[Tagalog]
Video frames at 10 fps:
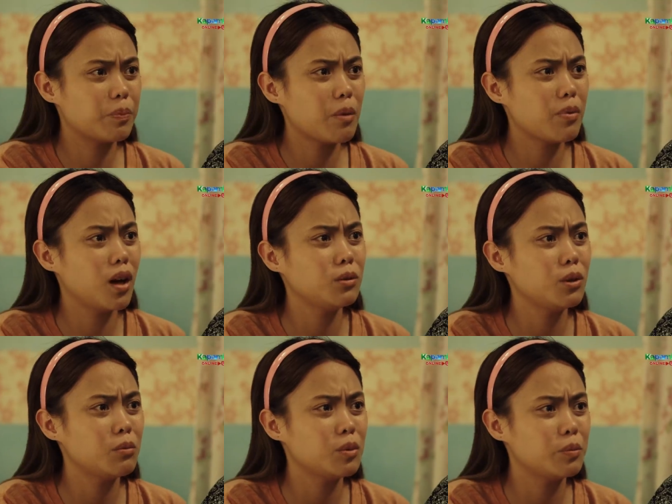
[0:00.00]
Papa, ano
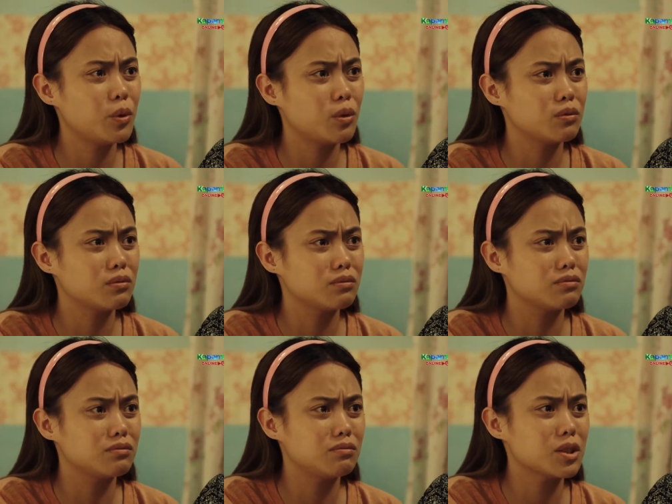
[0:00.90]
naman pong
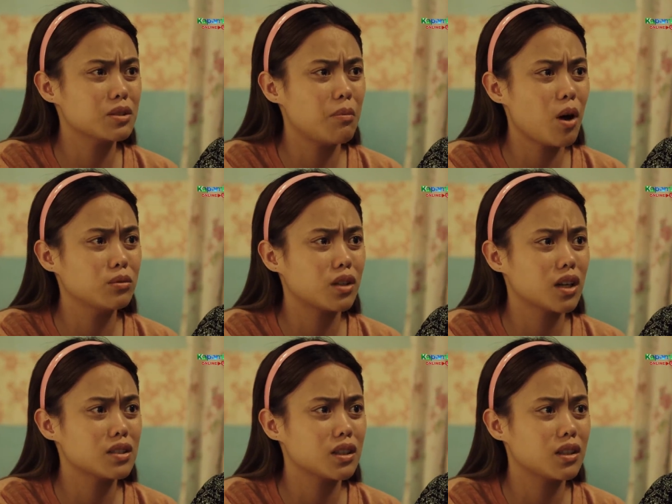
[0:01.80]
masama kung
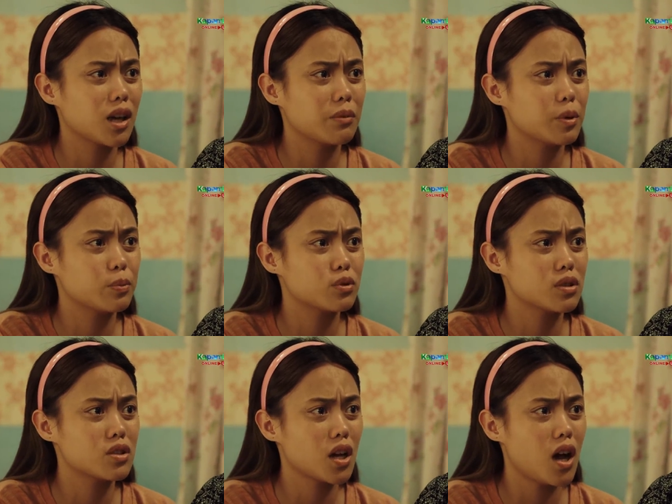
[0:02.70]
tricycle driver po si
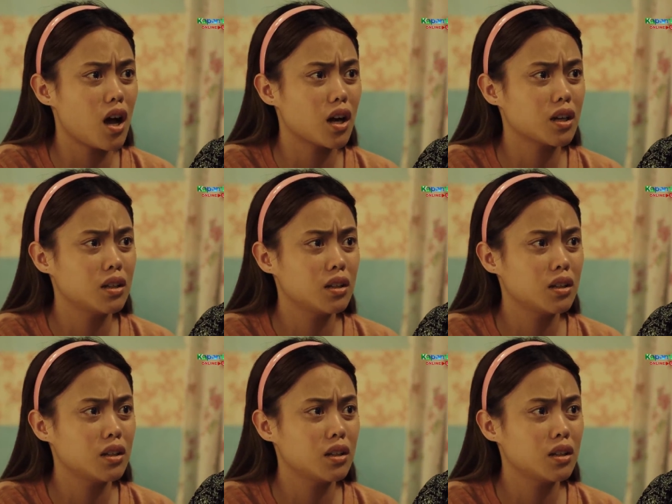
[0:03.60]
JR?